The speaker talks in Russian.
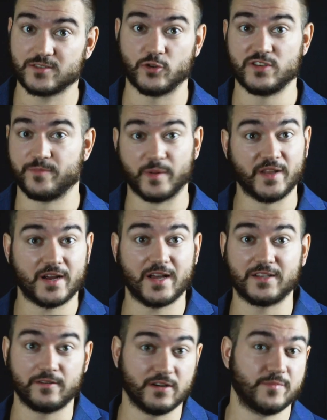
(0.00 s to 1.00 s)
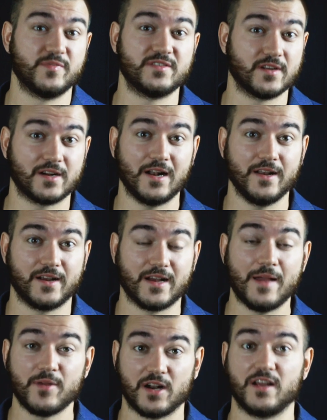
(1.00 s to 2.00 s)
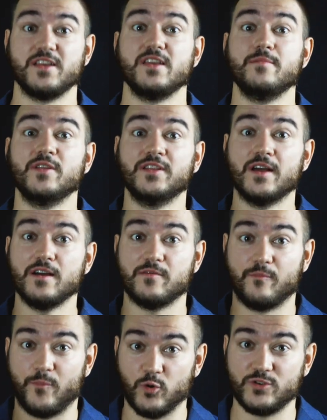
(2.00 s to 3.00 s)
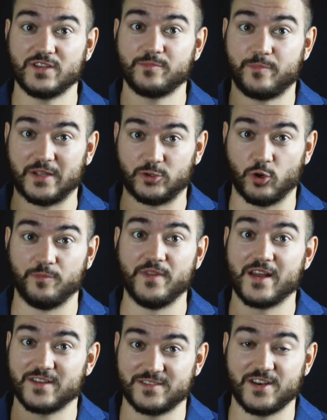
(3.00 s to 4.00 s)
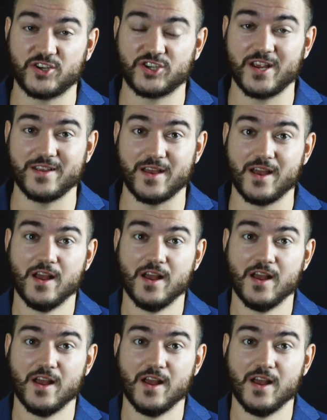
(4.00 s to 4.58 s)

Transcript: то есть полнокадровых беззеркальных камерах, именно будет подобное разрешение.